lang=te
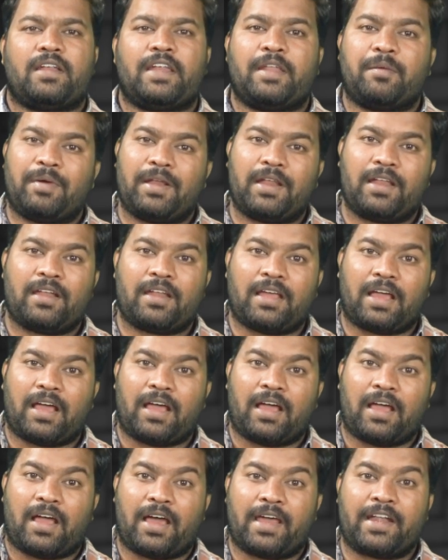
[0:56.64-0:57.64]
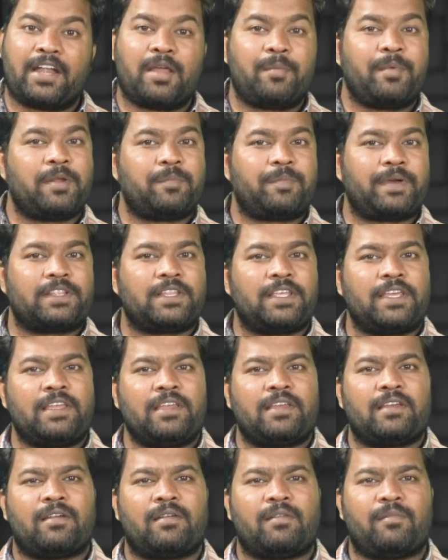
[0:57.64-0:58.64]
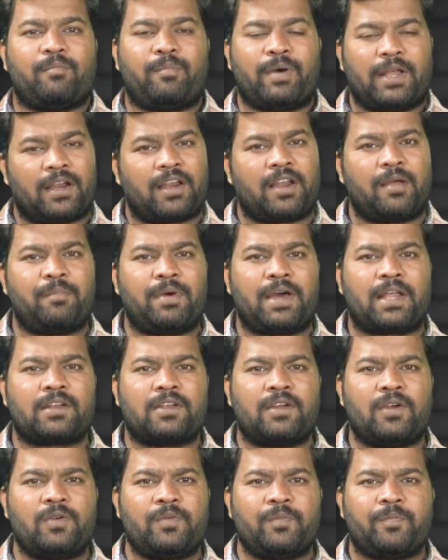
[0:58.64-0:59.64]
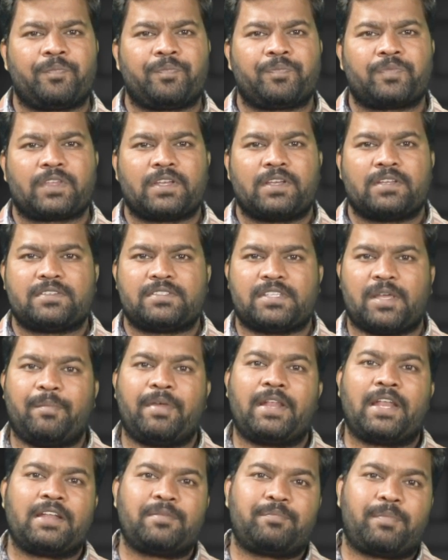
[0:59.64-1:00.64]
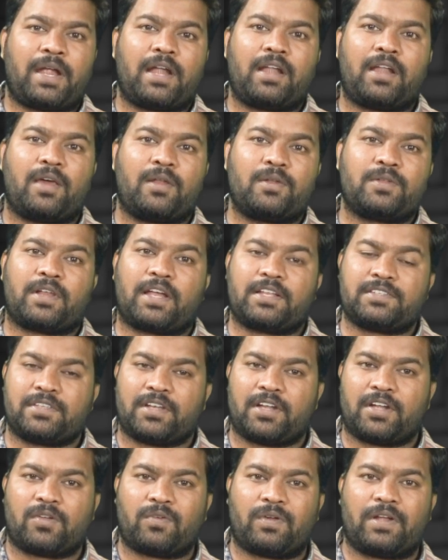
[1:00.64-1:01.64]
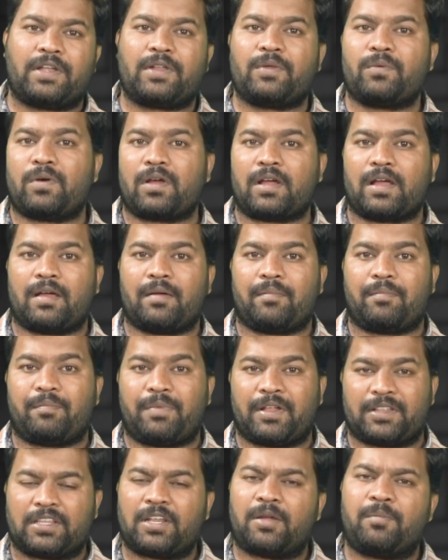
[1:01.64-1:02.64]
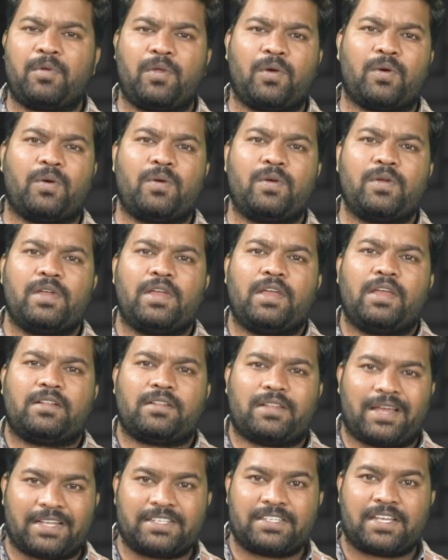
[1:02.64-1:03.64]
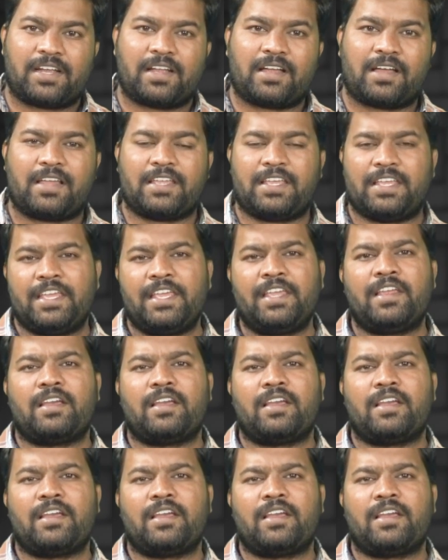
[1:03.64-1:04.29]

నిమలన్ అరిణమిన్పతి బలరాం భార్గవ్ సమీరన్ పాండాలు రాసినటువంటి ఒక పత్రంలో తాజాగా ఈ